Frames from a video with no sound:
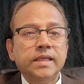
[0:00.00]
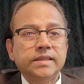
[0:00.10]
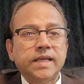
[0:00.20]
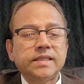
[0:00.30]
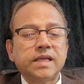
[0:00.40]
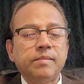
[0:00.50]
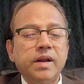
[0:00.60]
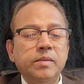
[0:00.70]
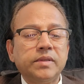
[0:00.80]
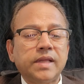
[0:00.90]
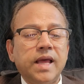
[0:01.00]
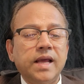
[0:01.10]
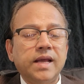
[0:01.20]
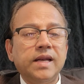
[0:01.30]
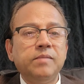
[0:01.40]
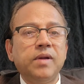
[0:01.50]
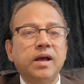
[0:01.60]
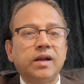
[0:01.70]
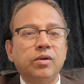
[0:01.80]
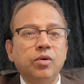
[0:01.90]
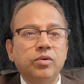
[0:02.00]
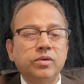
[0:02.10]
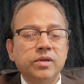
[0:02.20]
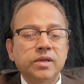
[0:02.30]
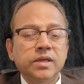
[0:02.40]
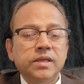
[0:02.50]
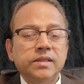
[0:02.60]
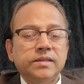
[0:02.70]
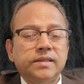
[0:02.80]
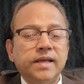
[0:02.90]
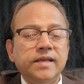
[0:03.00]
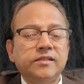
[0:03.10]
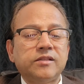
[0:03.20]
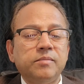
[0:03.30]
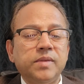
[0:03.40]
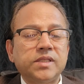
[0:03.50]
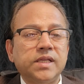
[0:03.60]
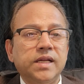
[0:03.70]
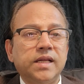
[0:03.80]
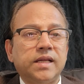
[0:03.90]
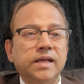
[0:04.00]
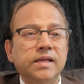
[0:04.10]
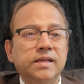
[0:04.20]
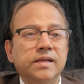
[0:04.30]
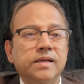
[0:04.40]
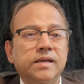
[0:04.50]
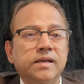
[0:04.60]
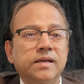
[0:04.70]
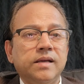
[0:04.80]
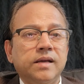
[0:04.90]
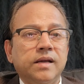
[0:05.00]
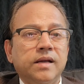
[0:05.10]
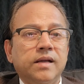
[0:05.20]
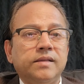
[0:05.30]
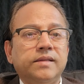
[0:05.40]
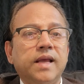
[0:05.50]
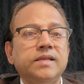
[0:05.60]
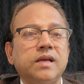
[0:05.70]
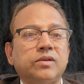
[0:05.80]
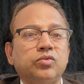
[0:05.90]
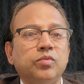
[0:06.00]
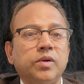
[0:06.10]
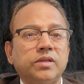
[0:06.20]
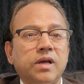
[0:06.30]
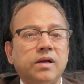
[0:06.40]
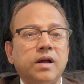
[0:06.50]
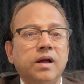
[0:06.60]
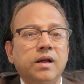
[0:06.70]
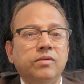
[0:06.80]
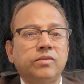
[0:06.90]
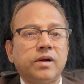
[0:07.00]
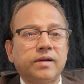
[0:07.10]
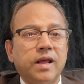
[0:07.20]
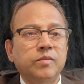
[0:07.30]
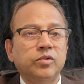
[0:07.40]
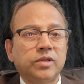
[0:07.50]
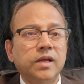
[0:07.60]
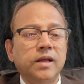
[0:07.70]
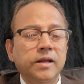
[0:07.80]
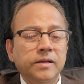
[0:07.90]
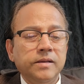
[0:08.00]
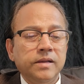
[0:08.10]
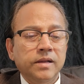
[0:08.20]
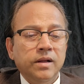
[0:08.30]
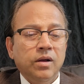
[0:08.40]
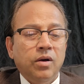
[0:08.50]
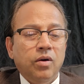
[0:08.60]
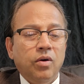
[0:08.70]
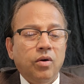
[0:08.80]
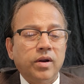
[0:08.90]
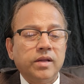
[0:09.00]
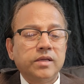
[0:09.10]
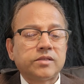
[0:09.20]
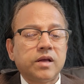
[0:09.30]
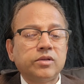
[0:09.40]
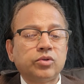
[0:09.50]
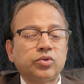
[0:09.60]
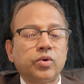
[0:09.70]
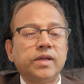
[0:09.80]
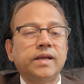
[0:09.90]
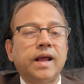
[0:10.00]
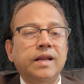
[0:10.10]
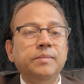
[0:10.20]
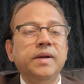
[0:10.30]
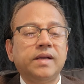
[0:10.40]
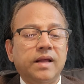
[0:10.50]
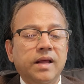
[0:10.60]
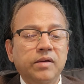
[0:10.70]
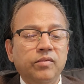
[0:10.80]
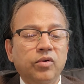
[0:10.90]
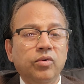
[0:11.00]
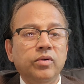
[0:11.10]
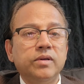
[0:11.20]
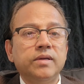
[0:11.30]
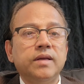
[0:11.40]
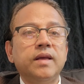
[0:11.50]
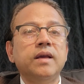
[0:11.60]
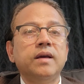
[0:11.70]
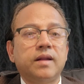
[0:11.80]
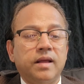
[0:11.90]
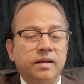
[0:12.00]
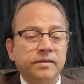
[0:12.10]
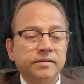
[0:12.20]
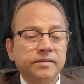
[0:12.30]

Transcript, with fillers: जैसे कि मैंने बताया कि लिब्रा के लोग तेईस सितंबर से लेके तेईस अक्टूबर तक का उनका टाइम होता है और इसका जो जोडिक एलिमेंट है वो एयर है